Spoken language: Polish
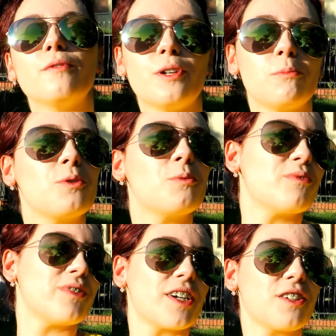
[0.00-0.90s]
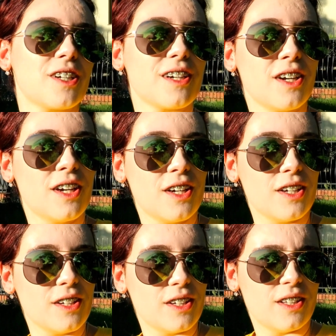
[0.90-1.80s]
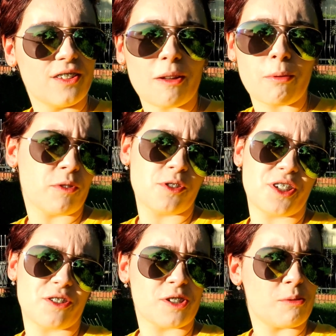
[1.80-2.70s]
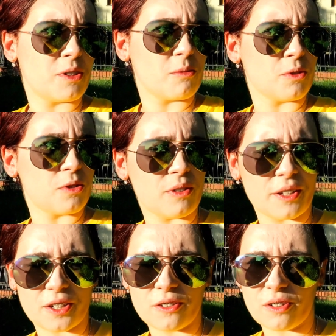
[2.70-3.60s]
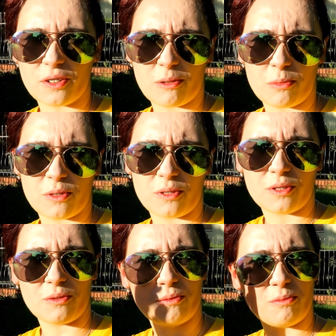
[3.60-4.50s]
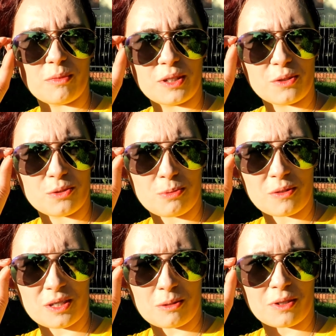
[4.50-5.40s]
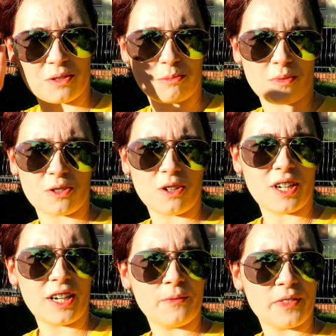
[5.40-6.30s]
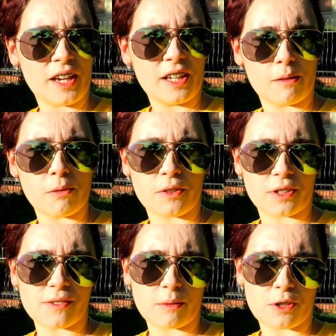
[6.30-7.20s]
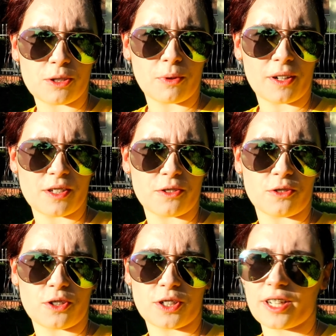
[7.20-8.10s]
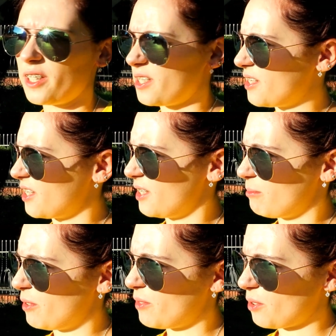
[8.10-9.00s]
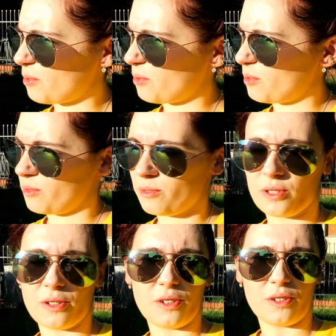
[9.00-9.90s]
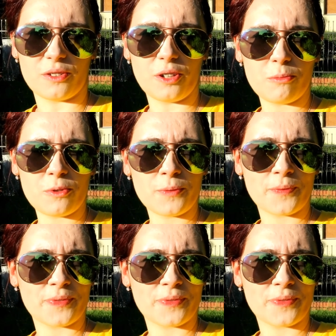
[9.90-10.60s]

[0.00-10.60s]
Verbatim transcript: w domku, także no na pewno dzisiaj jeszcze nie będę montowała tego vloga, bo będę już pewnie za bardzo zmęczona. Na pewno chcę Wam jeszcze pokazać troszeczkę z powrotu do domu.